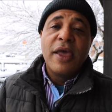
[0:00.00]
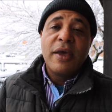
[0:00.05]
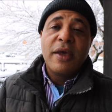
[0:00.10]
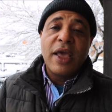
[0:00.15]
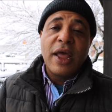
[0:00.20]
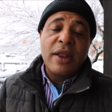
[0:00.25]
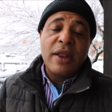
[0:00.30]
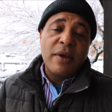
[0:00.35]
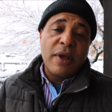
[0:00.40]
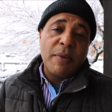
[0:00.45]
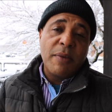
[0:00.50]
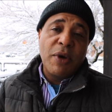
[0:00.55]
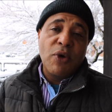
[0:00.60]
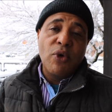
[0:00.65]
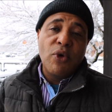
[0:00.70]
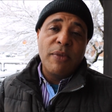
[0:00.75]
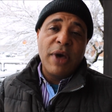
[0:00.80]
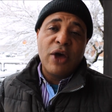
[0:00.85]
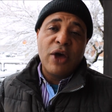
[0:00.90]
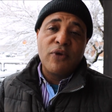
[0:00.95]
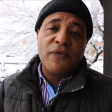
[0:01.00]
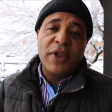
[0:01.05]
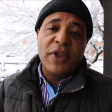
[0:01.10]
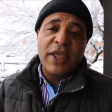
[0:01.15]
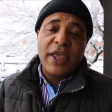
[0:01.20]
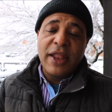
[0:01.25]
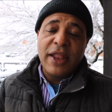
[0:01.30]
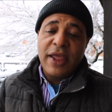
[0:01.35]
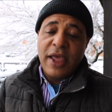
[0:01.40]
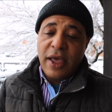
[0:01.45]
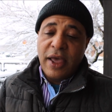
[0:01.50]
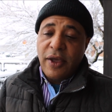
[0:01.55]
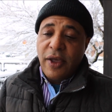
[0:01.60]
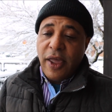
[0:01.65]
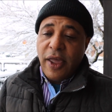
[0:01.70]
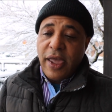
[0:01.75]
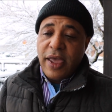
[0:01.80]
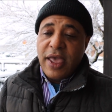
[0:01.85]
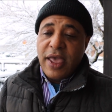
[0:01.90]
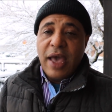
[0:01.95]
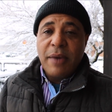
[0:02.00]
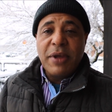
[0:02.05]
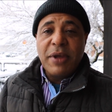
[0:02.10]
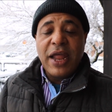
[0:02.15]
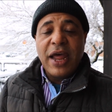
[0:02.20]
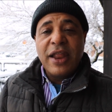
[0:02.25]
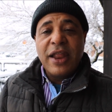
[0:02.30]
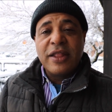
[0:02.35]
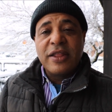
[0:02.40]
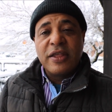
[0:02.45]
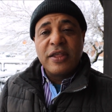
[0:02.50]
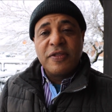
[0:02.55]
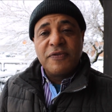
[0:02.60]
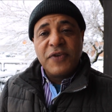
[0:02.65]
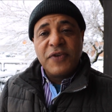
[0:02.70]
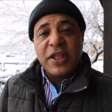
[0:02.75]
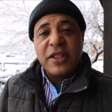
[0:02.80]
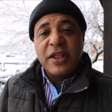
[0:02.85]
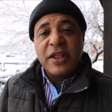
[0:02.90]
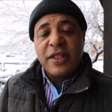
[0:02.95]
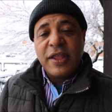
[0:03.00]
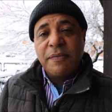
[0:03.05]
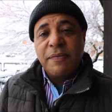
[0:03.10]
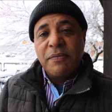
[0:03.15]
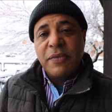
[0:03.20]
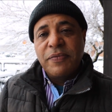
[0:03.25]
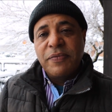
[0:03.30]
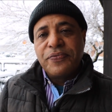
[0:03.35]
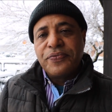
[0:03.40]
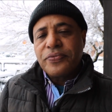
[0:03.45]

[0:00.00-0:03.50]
كان كما هو معروف الكليه يعمل على تصفيه الدم